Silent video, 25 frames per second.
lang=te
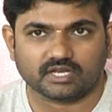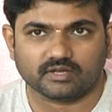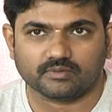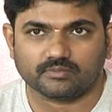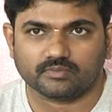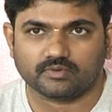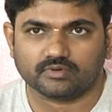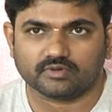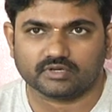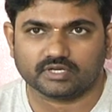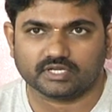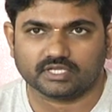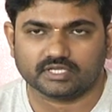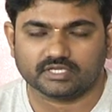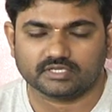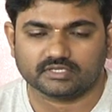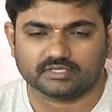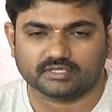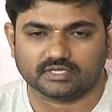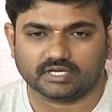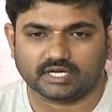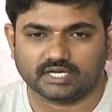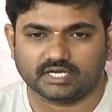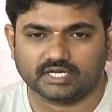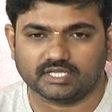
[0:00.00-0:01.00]
చాలా బాగున్నాయి
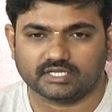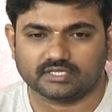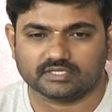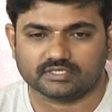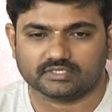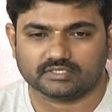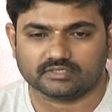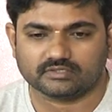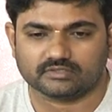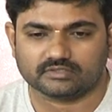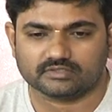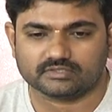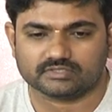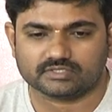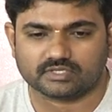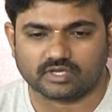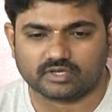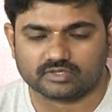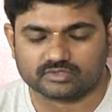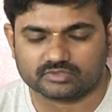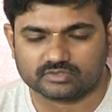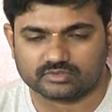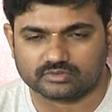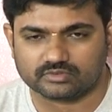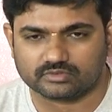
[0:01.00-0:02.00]
అంటే
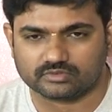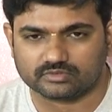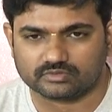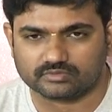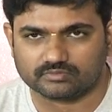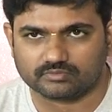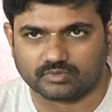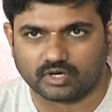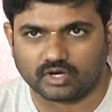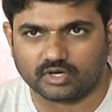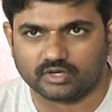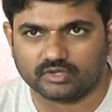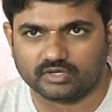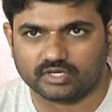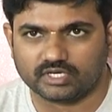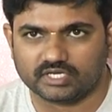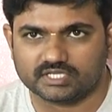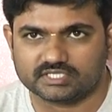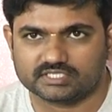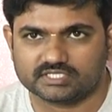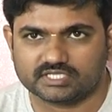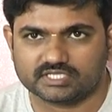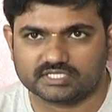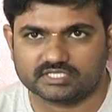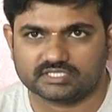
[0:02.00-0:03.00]
సాంగ్స్ ఆడియో
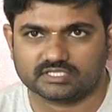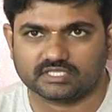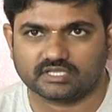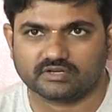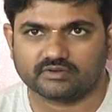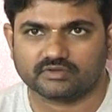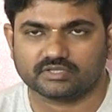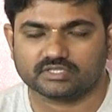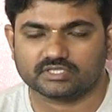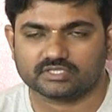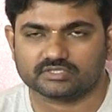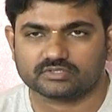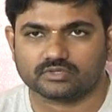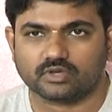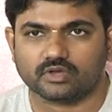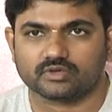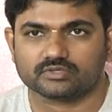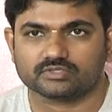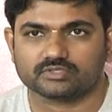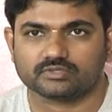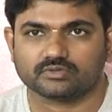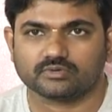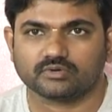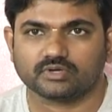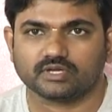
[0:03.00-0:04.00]
రిలీజ్ చేసిన తర్వాత
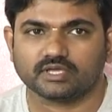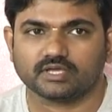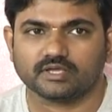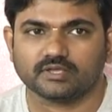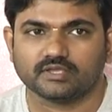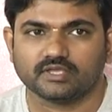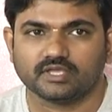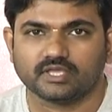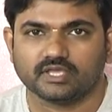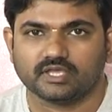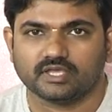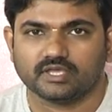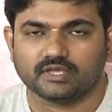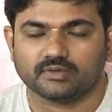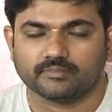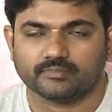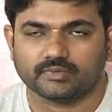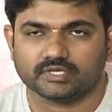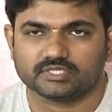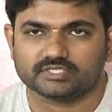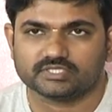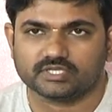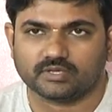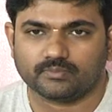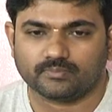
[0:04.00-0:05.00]
సాంగ్స్ కూడా
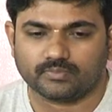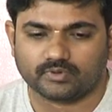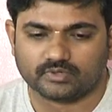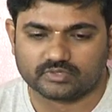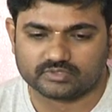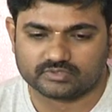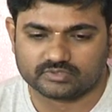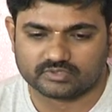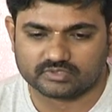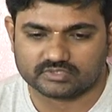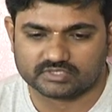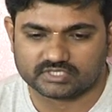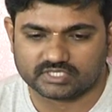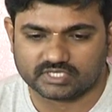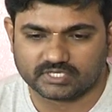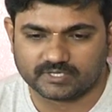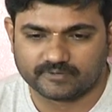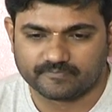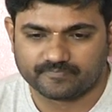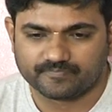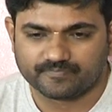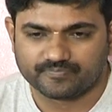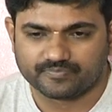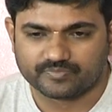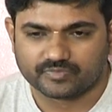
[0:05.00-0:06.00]
మంచి అప్లోజ్ వచ్చినాయి
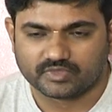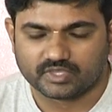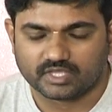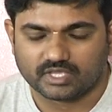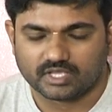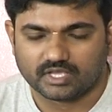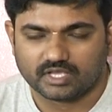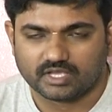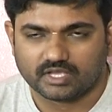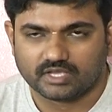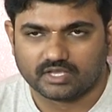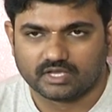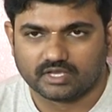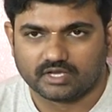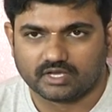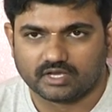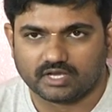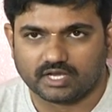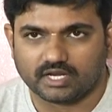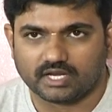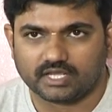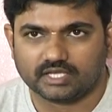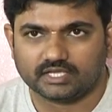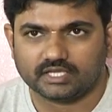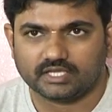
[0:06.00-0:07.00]

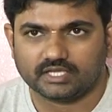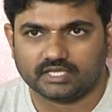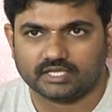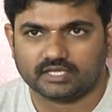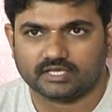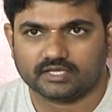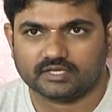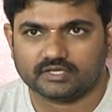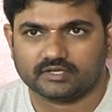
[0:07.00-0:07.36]
అలాగే